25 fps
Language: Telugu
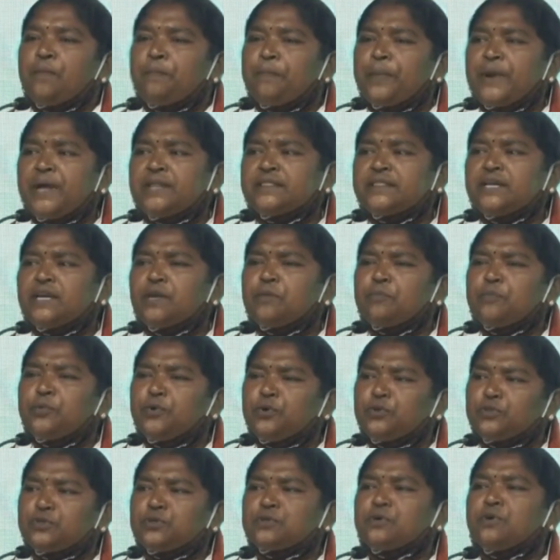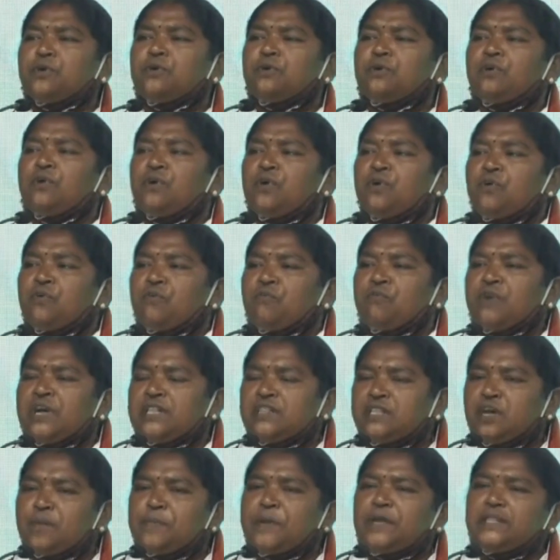ప్రతి బూత్కు
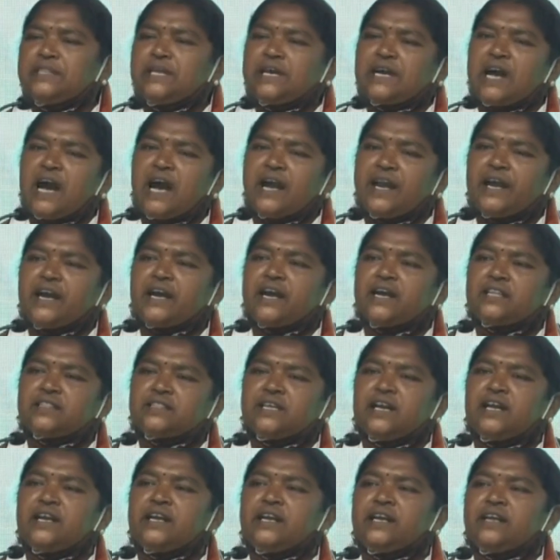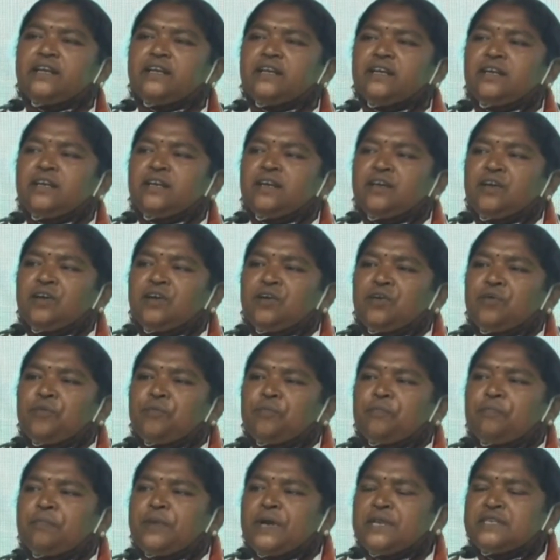వంద మంది కార్యకర్తల్ని
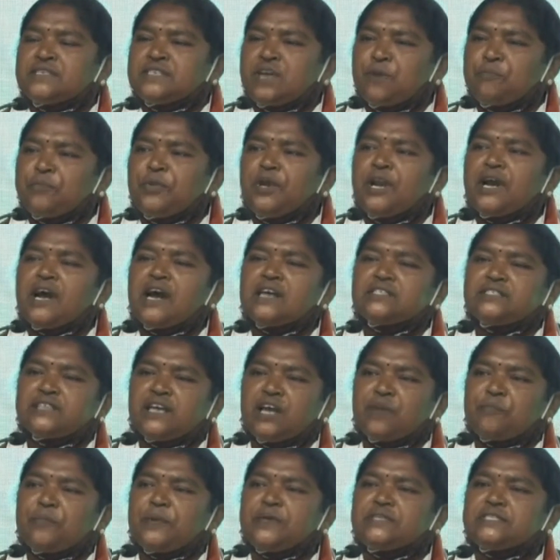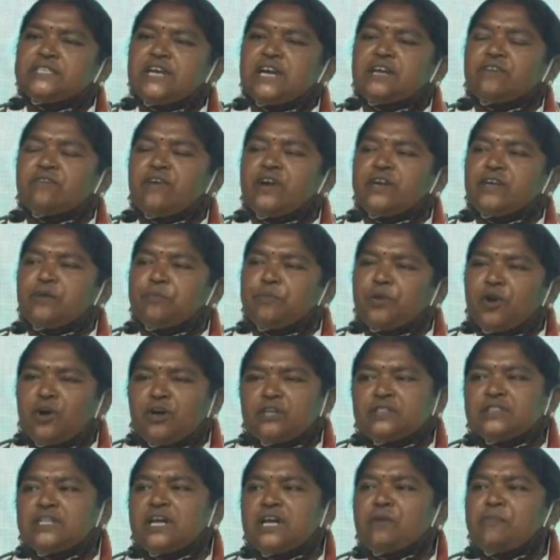మరి సభ్యులుగా చేర్పించేటువంటి
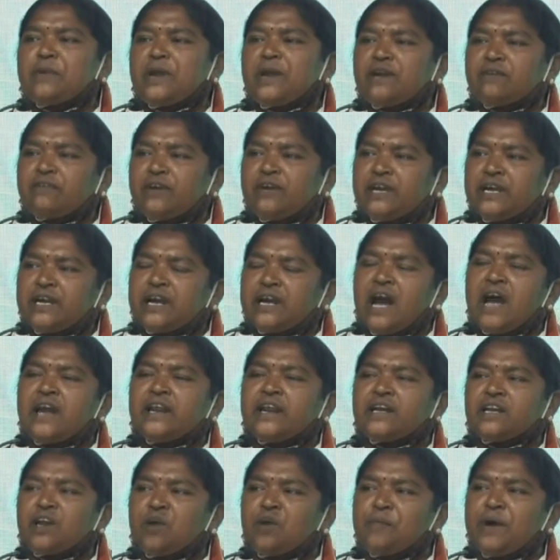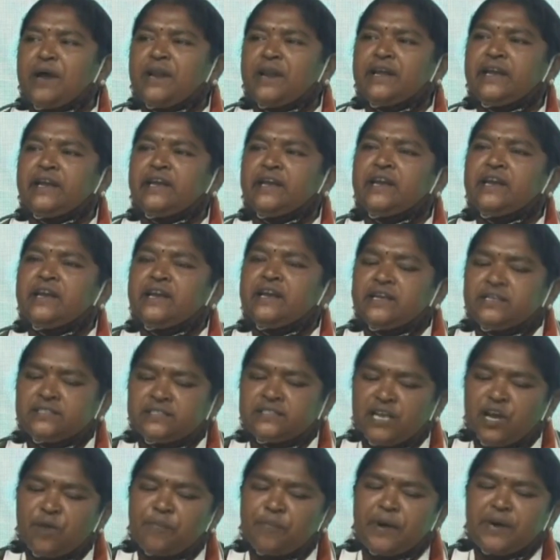బృహత్తరమైనటువంటి కార్యక్రమాన్ని
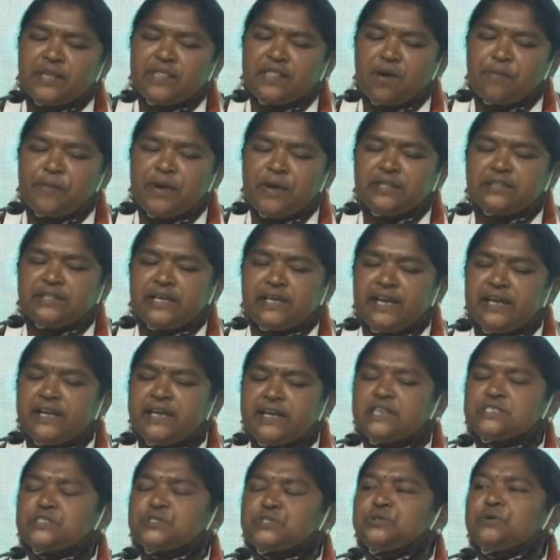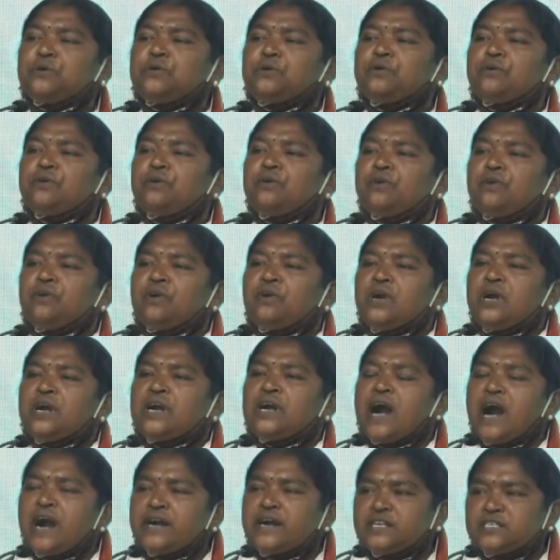చేపడదామని తెలియజేస్తూ
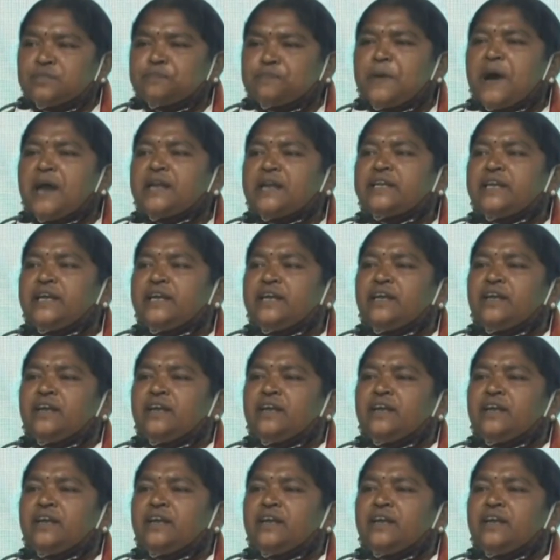కాంగ్రెస్ పార్టీ